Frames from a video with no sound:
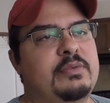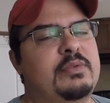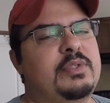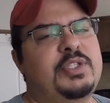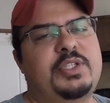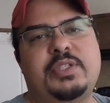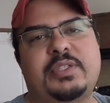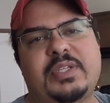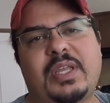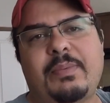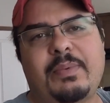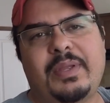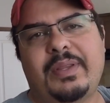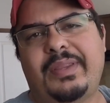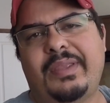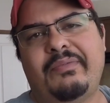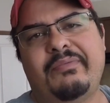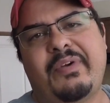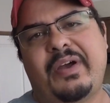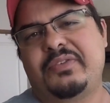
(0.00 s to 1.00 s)
A gente sabe que
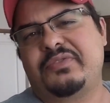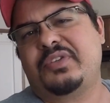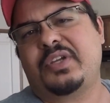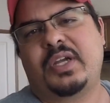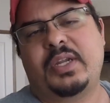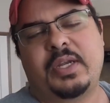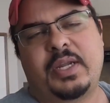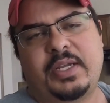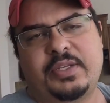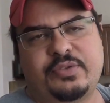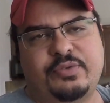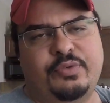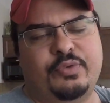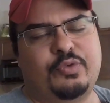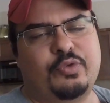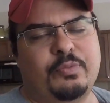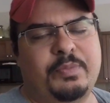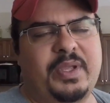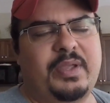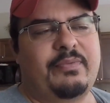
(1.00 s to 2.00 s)
tem vários canais no
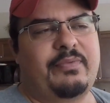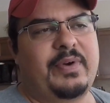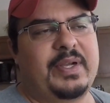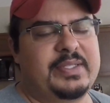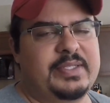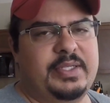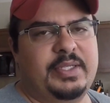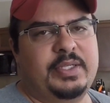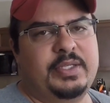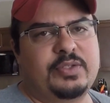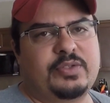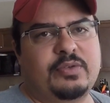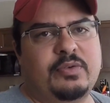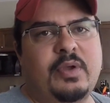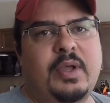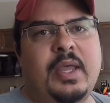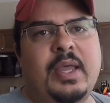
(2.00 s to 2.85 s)
YouTube que fazem isso,